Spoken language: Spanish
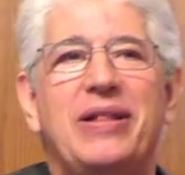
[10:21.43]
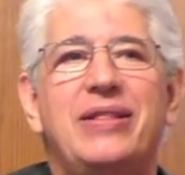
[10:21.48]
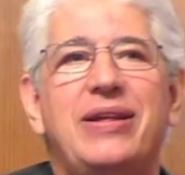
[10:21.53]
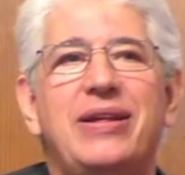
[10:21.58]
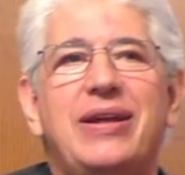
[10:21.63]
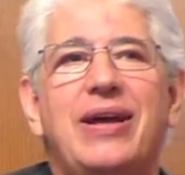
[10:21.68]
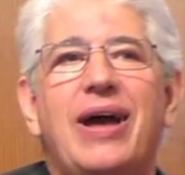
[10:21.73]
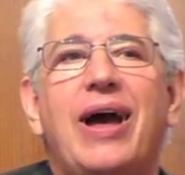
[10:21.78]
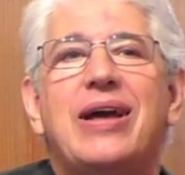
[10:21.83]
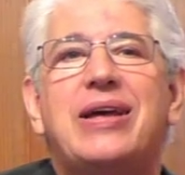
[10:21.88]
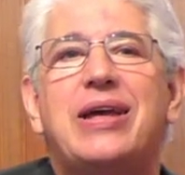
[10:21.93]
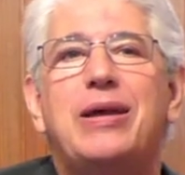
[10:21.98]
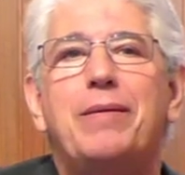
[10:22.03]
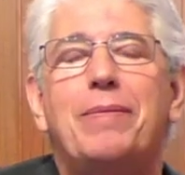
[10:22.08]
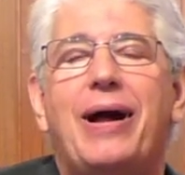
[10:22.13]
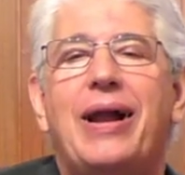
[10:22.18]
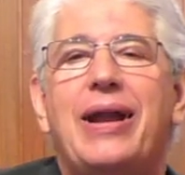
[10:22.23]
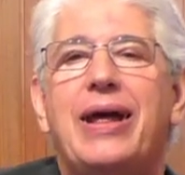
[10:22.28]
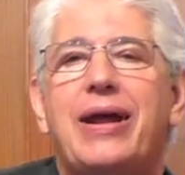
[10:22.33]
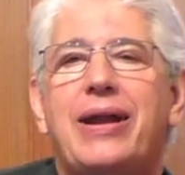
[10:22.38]
vendría a
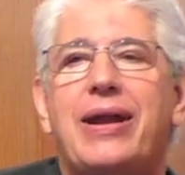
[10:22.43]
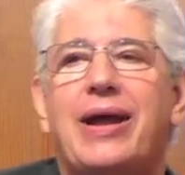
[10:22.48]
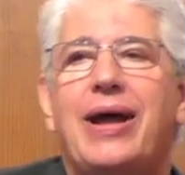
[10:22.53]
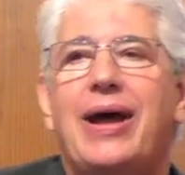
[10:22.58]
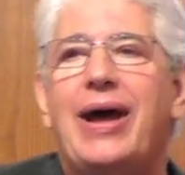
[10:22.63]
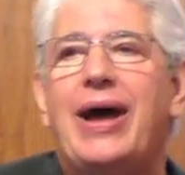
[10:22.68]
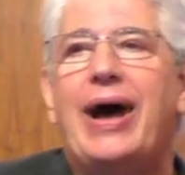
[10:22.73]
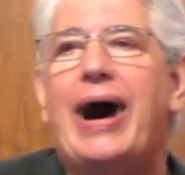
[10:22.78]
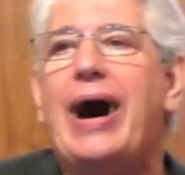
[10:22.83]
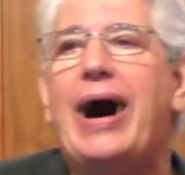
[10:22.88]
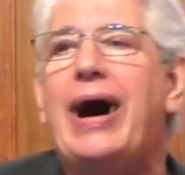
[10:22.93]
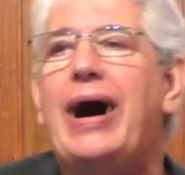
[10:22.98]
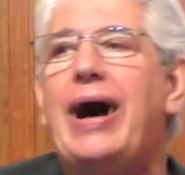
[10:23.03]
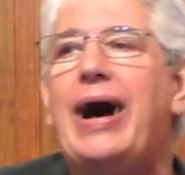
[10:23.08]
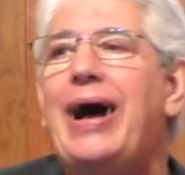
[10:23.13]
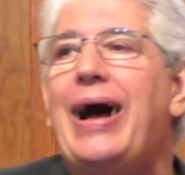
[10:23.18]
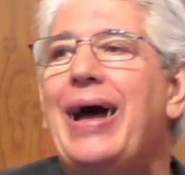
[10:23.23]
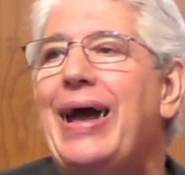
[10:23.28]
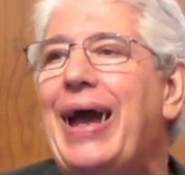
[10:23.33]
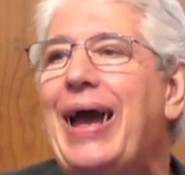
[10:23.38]
equivaler
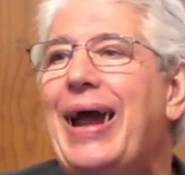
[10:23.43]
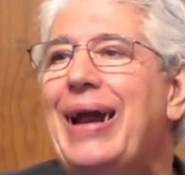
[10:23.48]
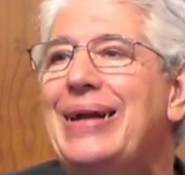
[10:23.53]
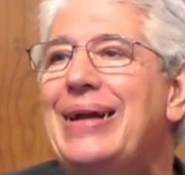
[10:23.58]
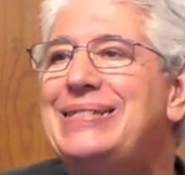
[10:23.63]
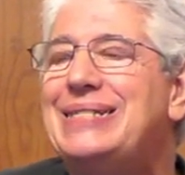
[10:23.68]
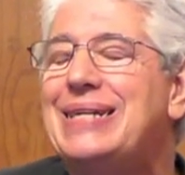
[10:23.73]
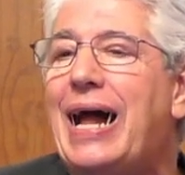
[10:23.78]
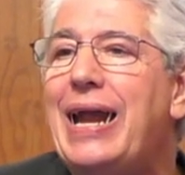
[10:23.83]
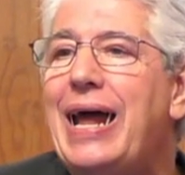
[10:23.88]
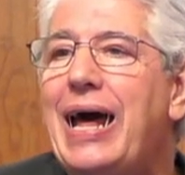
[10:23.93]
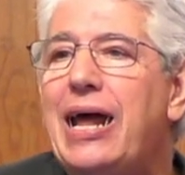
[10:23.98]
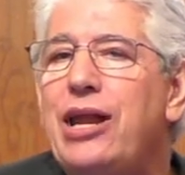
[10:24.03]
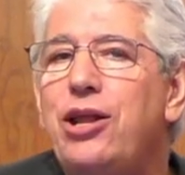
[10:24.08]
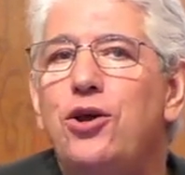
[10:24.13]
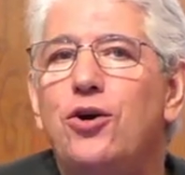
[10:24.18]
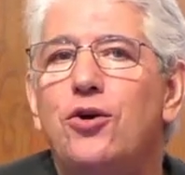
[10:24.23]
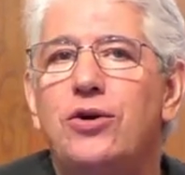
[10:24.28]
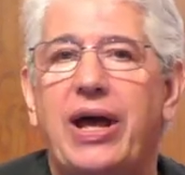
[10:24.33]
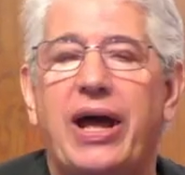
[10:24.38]
a el
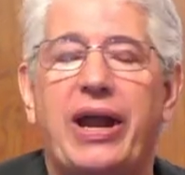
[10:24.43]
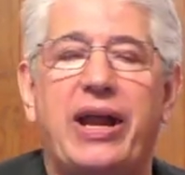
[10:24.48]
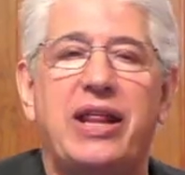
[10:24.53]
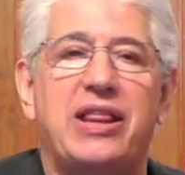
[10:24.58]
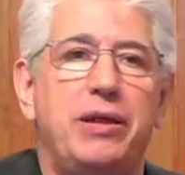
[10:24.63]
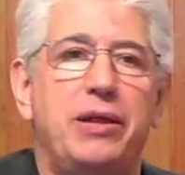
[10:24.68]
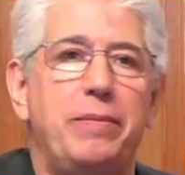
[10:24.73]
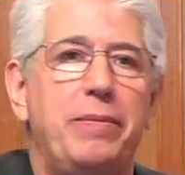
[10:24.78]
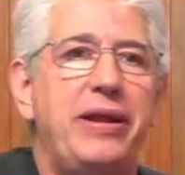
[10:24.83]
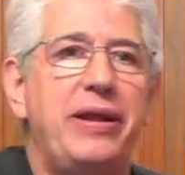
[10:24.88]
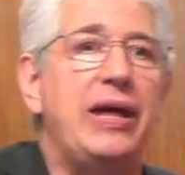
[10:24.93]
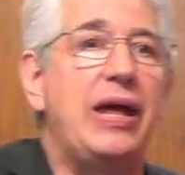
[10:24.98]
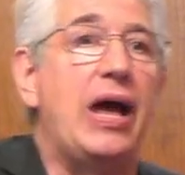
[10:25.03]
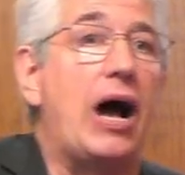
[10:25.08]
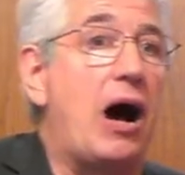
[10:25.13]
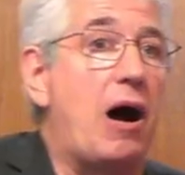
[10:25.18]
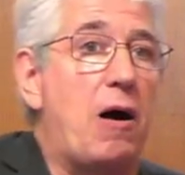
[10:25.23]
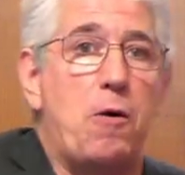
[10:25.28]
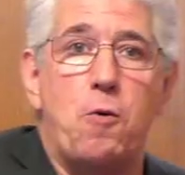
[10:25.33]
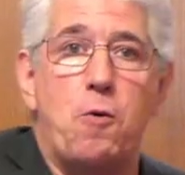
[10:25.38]
salario que
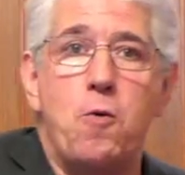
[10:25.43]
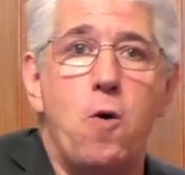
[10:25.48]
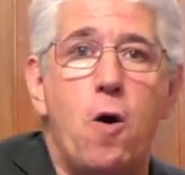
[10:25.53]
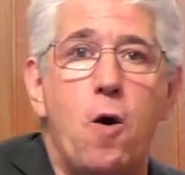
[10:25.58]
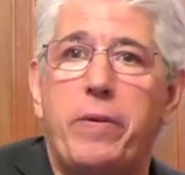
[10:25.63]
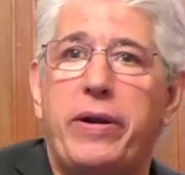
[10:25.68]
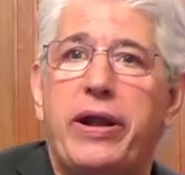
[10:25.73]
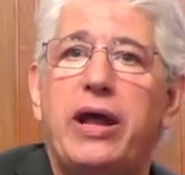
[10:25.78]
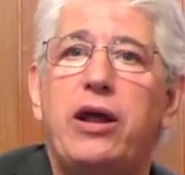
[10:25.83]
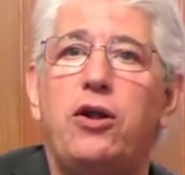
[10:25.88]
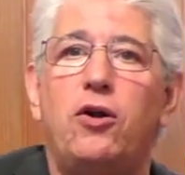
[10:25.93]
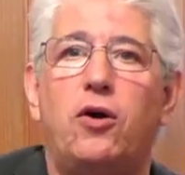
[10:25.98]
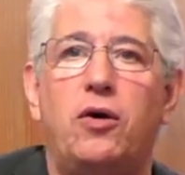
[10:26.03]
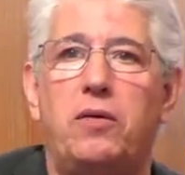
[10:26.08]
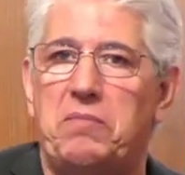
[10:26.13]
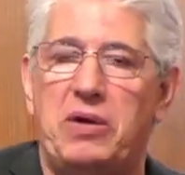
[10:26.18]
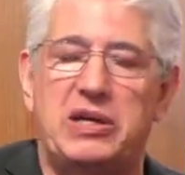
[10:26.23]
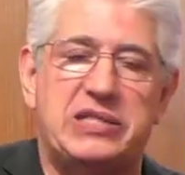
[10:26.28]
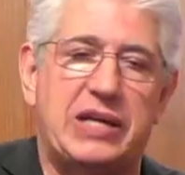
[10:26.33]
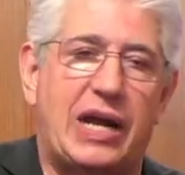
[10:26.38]
recibiría un
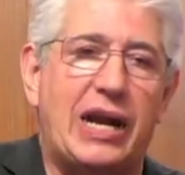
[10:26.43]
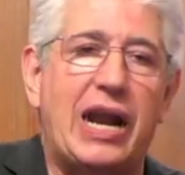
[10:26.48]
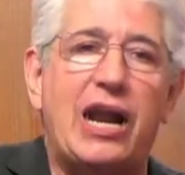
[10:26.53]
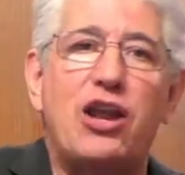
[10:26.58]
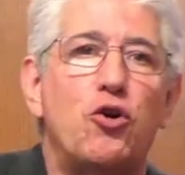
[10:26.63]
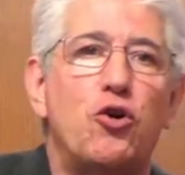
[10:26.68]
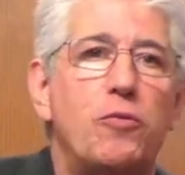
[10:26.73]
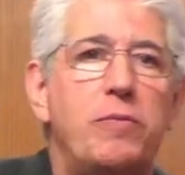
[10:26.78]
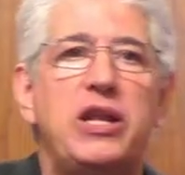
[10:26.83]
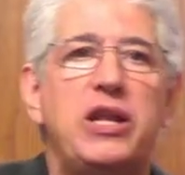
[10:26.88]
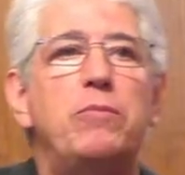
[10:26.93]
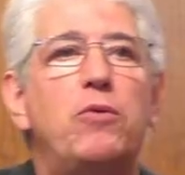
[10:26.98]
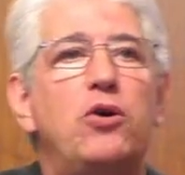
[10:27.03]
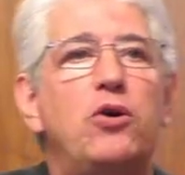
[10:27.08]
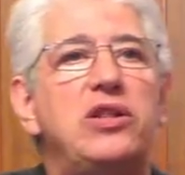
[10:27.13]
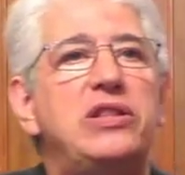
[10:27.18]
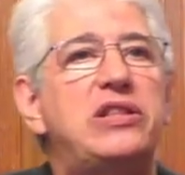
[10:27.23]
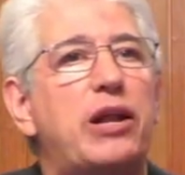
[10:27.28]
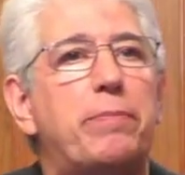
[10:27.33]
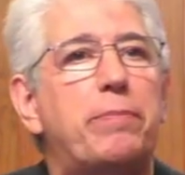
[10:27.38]
obrero, el salario
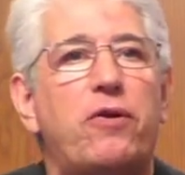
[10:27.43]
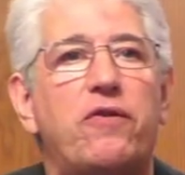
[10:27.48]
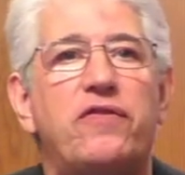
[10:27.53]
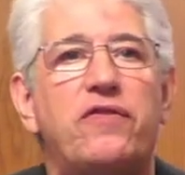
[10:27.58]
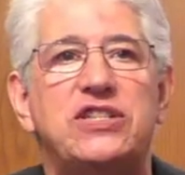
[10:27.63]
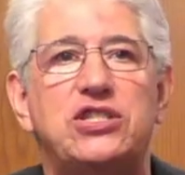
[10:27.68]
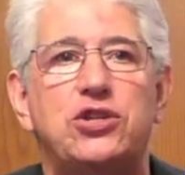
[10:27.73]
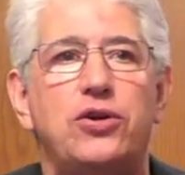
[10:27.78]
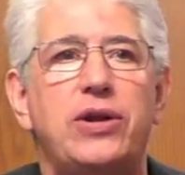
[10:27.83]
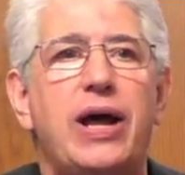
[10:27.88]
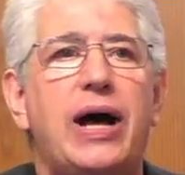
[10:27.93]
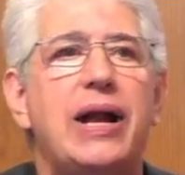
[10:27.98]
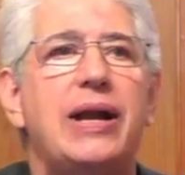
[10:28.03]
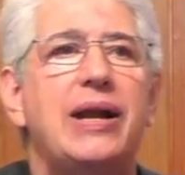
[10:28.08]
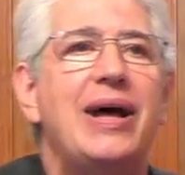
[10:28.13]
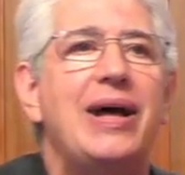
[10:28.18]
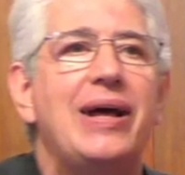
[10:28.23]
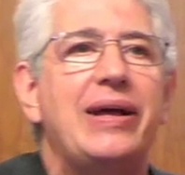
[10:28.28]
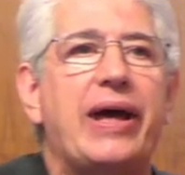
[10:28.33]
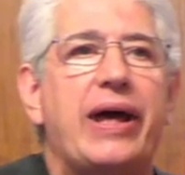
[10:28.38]
mínimo
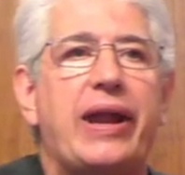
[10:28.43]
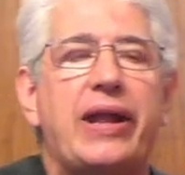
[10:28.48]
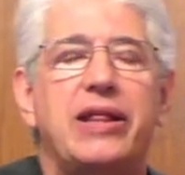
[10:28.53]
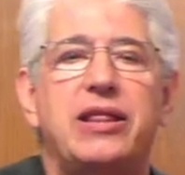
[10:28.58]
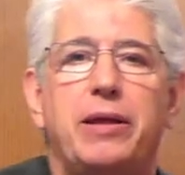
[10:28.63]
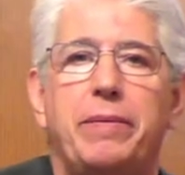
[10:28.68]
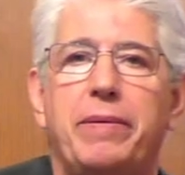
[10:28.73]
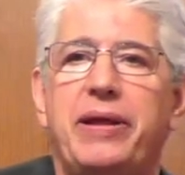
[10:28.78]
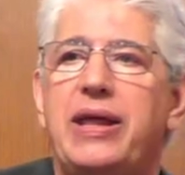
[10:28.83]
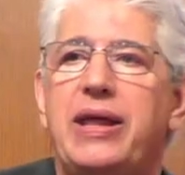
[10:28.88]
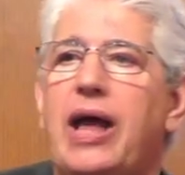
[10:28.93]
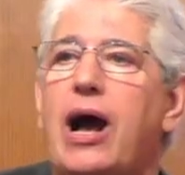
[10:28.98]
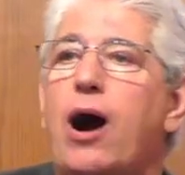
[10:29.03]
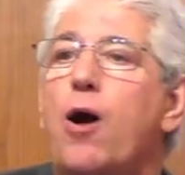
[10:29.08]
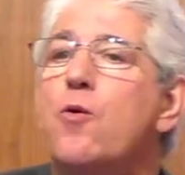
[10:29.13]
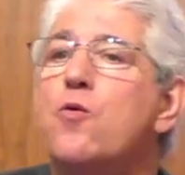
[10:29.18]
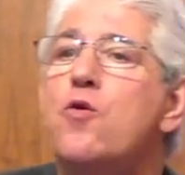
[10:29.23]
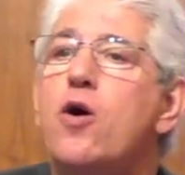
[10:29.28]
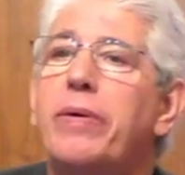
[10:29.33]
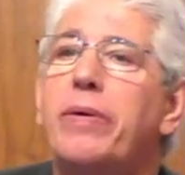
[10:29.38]
interprofesional que
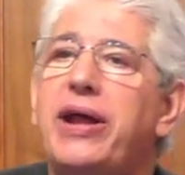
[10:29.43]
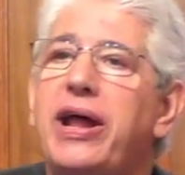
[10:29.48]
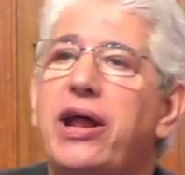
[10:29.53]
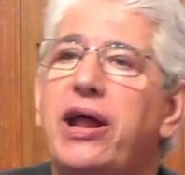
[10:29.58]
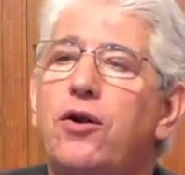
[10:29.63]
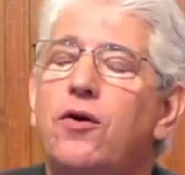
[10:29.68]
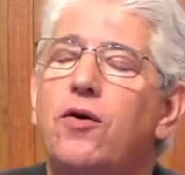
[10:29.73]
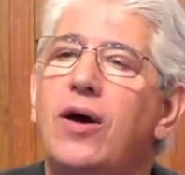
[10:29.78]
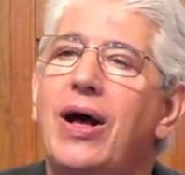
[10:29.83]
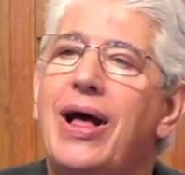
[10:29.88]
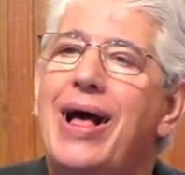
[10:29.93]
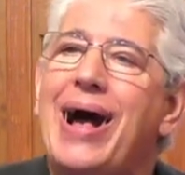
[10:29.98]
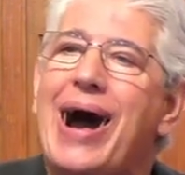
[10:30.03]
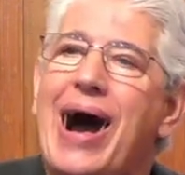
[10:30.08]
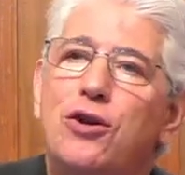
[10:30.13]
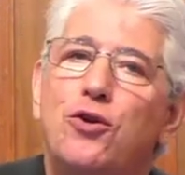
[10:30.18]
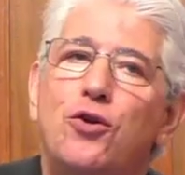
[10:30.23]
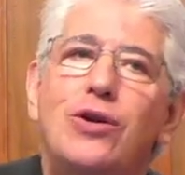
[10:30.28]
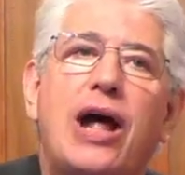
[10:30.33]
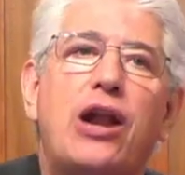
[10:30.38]
recibiría un obrero
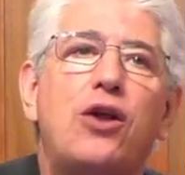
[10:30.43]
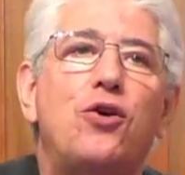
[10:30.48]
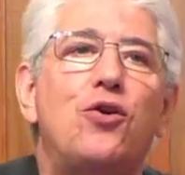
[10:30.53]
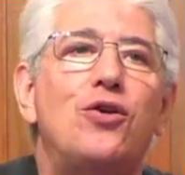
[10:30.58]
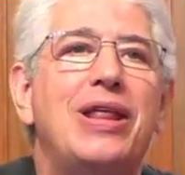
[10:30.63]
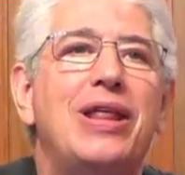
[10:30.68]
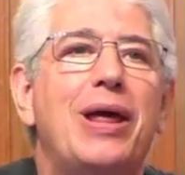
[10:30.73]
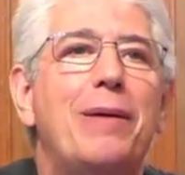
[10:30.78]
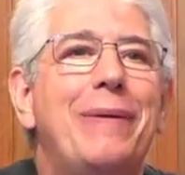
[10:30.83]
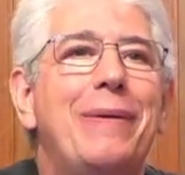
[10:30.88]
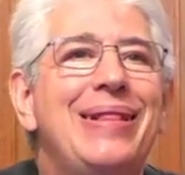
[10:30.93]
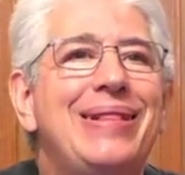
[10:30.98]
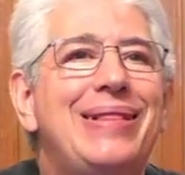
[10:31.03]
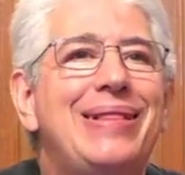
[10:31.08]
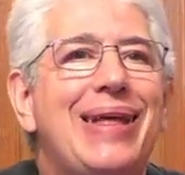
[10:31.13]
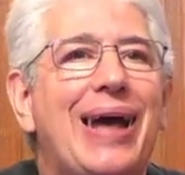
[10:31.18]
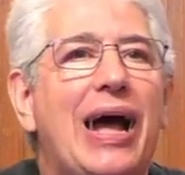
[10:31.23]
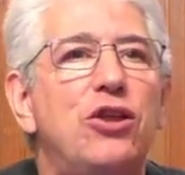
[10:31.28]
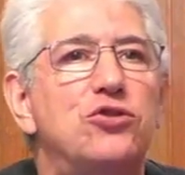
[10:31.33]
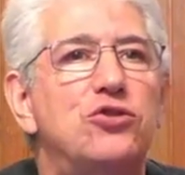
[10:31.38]
a lo largo de
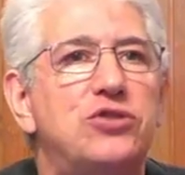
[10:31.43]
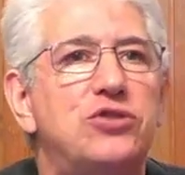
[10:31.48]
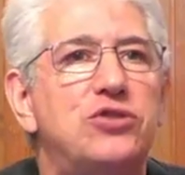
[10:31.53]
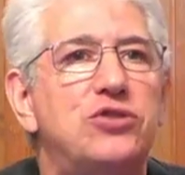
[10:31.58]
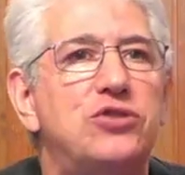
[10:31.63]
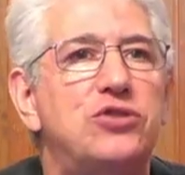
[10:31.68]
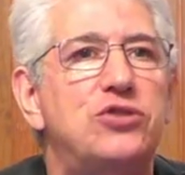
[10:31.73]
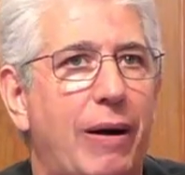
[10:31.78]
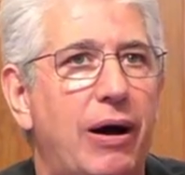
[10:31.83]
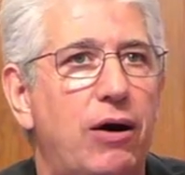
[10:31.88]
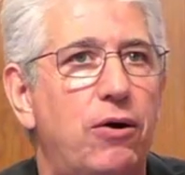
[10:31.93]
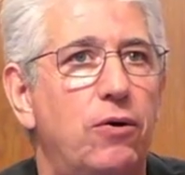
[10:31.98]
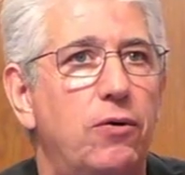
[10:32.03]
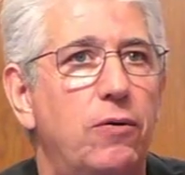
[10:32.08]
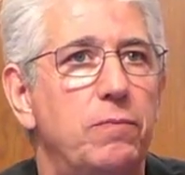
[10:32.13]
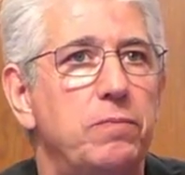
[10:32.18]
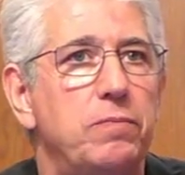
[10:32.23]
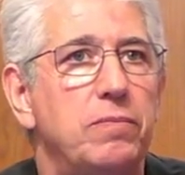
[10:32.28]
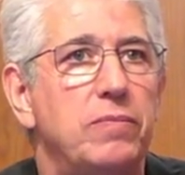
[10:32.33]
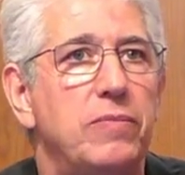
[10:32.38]
20 años de
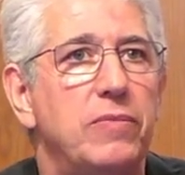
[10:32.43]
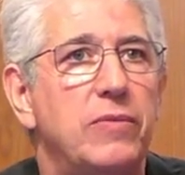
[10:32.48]
trabajo.